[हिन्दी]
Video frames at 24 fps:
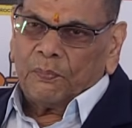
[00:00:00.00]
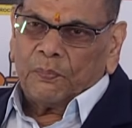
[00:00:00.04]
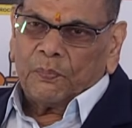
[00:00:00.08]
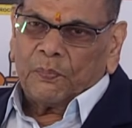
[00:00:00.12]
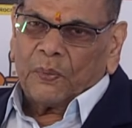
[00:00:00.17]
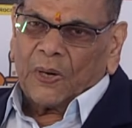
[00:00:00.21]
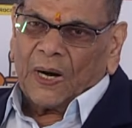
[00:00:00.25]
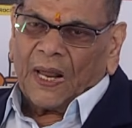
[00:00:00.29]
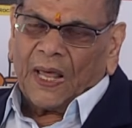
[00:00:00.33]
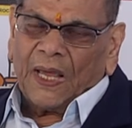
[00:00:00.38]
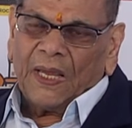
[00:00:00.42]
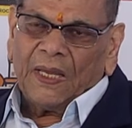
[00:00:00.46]

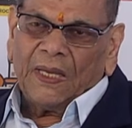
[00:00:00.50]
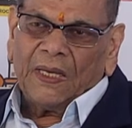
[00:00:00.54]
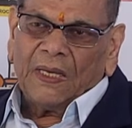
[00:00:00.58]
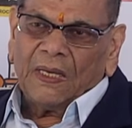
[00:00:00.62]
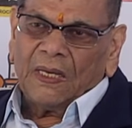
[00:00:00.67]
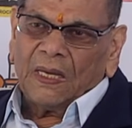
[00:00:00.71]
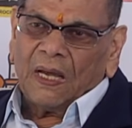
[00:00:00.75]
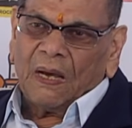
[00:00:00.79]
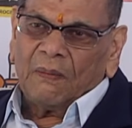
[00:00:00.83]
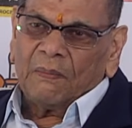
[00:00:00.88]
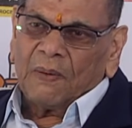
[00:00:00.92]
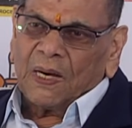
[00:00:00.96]
पढ़ाई
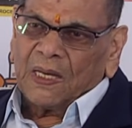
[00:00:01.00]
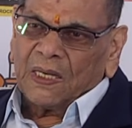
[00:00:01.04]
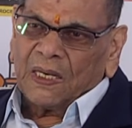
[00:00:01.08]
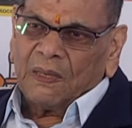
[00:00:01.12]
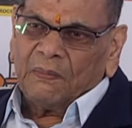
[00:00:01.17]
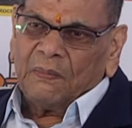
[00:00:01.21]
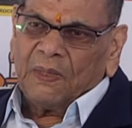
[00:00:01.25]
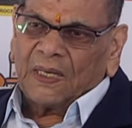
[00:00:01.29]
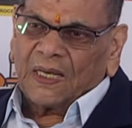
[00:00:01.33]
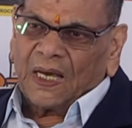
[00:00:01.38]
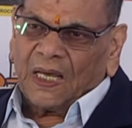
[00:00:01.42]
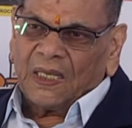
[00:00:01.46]
हमारे
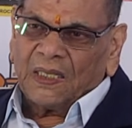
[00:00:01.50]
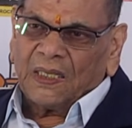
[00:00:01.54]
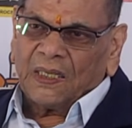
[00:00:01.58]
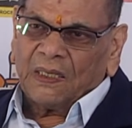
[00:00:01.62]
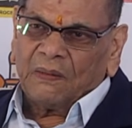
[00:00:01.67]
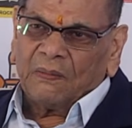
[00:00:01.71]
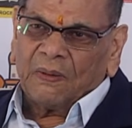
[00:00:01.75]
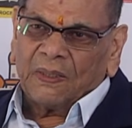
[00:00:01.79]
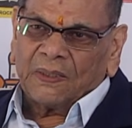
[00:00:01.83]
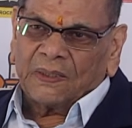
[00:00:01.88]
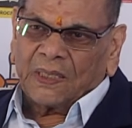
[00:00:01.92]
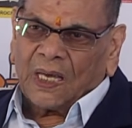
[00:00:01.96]

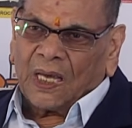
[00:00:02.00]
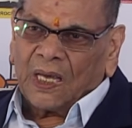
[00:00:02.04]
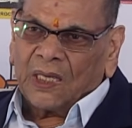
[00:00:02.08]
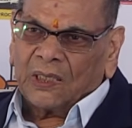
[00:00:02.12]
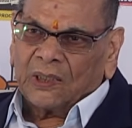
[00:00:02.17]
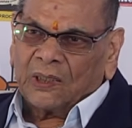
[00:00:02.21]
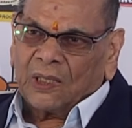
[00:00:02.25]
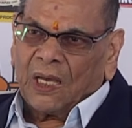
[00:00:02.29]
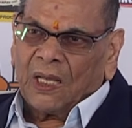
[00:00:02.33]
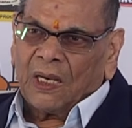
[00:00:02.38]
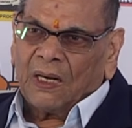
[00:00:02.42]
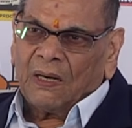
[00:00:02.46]
बीकानेर में
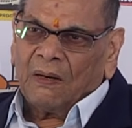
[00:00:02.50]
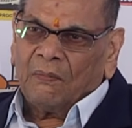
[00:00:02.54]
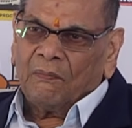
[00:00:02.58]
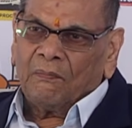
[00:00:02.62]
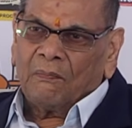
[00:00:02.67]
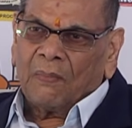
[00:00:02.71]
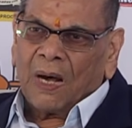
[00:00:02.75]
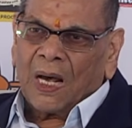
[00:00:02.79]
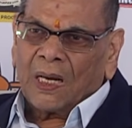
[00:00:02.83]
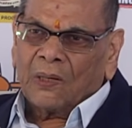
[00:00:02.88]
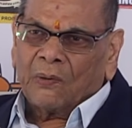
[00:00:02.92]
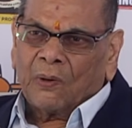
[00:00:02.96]
ज़्यादातर
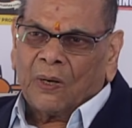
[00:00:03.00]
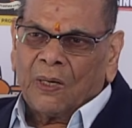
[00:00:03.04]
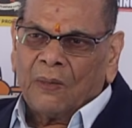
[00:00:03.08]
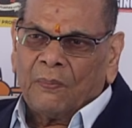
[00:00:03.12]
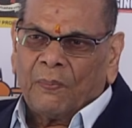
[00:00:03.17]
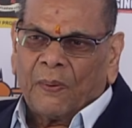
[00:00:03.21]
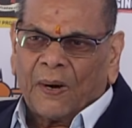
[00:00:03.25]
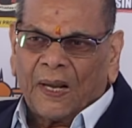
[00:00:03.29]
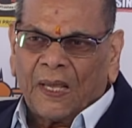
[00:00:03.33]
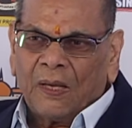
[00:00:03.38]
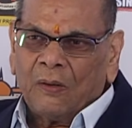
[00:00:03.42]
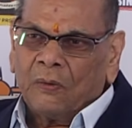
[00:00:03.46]
मारवाड़ी
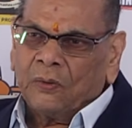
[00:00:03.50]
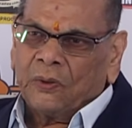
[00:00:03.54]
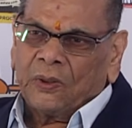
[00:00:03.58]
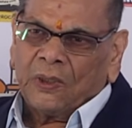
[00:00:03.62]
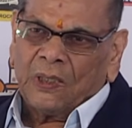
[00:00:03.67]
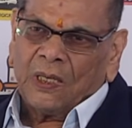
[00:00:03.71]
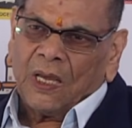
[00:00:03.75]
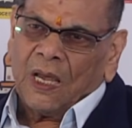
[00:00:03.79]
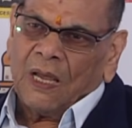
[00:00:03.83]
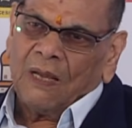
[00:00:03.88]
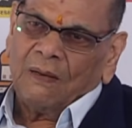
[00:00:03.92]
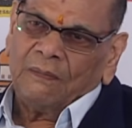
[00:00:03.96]
पढ़ाई
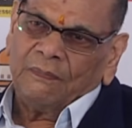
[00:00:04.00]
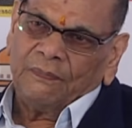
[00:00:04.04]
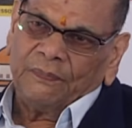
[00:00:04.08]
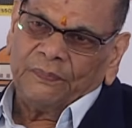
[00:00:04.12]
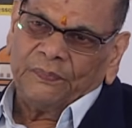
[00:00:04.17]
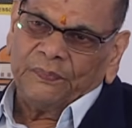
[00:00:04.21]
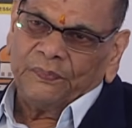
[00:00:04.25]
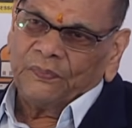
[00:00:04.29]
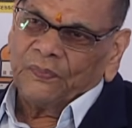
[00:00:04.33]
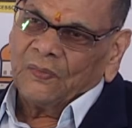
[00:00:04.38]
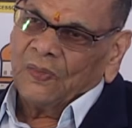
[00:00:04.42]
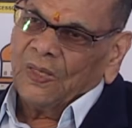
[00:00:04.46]
होती है
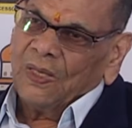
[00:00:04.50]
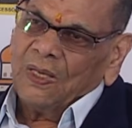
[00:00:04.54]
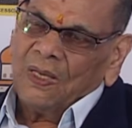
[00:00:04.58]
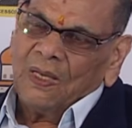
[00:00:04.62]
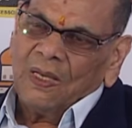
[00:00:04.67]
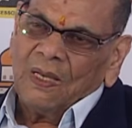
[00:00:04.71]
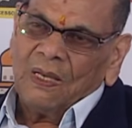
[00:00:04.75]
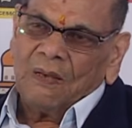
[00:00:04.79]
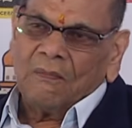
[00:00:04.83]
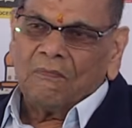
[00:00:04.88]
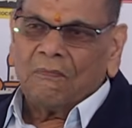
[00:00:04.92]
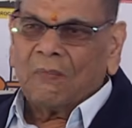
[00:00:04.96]

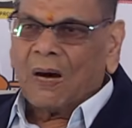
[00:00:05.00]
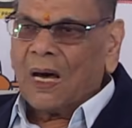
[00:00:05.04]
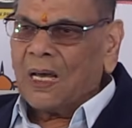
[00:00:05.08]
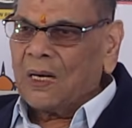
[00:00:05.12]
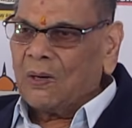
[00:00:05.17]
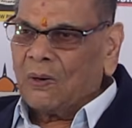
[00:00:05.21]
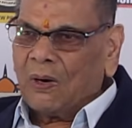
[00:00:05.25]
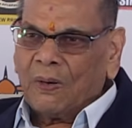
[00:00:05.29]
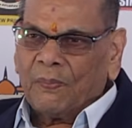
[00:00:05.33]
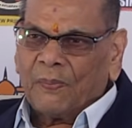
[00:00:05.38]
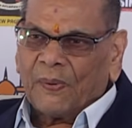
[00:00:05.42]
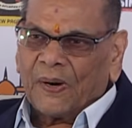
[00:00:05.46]

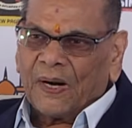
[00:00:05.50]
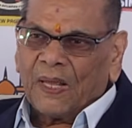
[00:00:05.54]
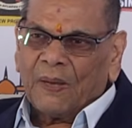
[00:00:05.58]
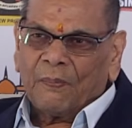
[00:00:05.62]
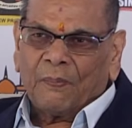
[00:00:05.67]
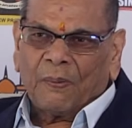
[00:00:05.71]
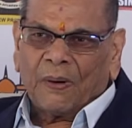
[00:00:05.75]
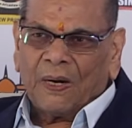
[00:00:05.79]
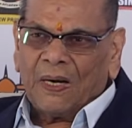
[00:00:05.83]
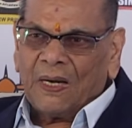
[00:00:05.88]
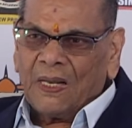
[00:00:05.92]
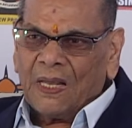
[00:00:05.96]
मारवाड़ी पढ़ाई
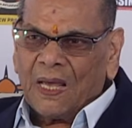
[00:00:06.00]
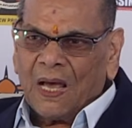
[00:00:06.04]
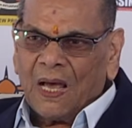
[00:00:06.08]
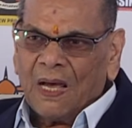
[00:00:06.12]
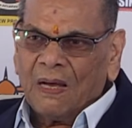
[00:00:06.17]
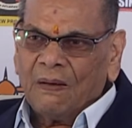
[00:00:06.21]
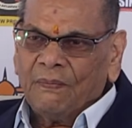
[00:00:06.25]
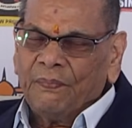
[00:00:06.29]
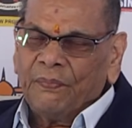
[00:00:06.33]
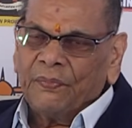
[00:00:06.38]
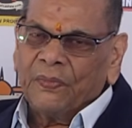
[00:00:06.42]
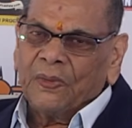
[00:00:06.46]
पढ़ लिया
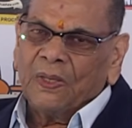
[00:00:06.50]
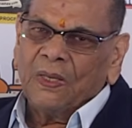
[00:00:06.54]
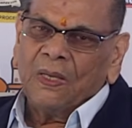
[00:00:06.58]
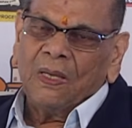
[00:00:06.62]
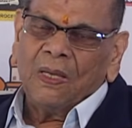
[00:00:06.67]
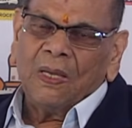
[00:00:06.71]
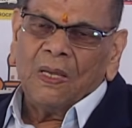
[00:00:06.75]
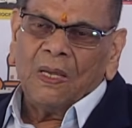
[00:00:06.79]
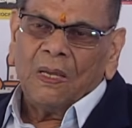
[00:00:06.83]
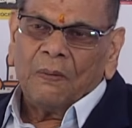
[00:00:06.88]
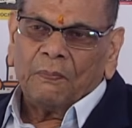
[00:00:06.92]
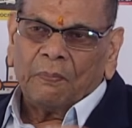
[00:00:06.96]

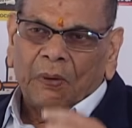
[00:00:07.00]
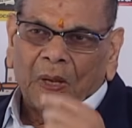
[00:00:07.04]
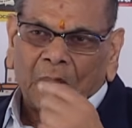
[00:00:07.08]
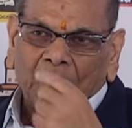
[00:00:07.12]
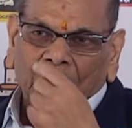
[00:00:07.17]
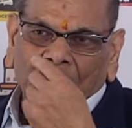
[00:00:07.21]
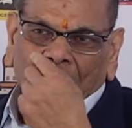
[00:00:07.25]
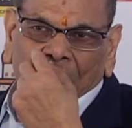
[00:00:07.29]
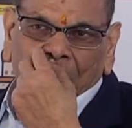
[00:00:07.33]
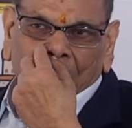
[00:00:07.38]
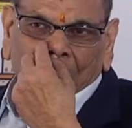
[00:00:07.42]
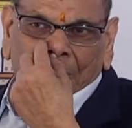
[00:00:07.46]
फिर
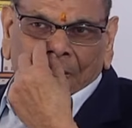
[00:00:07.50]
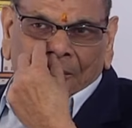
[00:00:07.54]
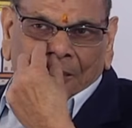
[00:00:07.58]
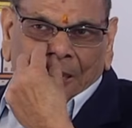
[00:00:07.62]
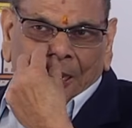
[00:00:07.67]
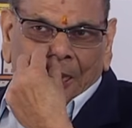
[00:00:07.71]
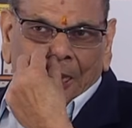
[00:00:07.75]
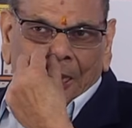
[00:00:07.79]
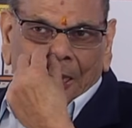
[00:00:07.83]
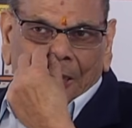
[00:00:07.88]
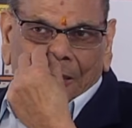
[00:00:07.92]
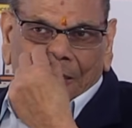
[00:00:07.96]
बाद में क्या
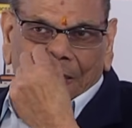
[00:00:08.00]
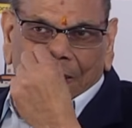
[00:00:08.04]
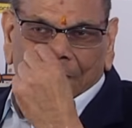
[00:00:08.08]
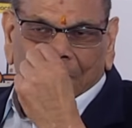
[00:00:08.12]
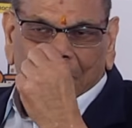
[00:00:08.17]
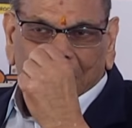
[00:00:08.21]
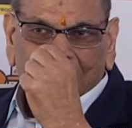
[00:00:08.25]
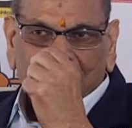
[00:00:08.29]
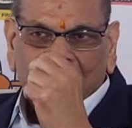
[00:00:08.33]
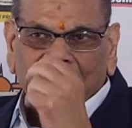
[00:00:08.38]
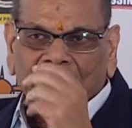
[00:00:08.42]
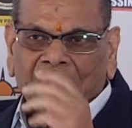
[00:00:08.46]
है कि
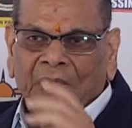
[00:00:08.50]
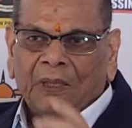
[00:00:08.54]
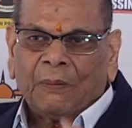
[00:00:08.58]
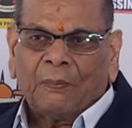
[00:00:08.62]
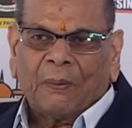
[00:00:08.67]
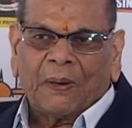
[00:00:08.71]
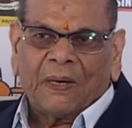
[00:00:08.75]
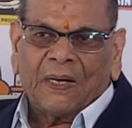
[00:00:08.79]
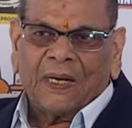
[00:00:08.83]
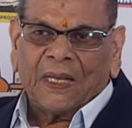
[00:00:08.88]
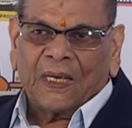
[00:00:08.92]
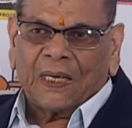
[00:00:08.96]
बस इतनी
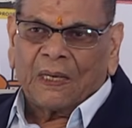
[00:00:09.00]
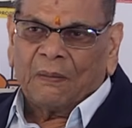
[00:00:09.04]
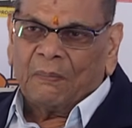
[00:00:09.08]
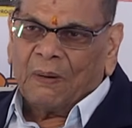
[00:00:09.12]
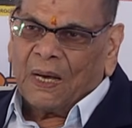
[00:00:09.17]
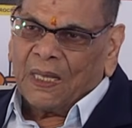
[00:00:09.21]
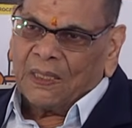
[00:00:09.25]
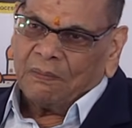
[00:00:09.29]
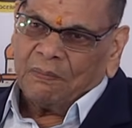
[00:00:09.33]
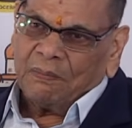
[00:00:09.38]
पढ़ने के बाद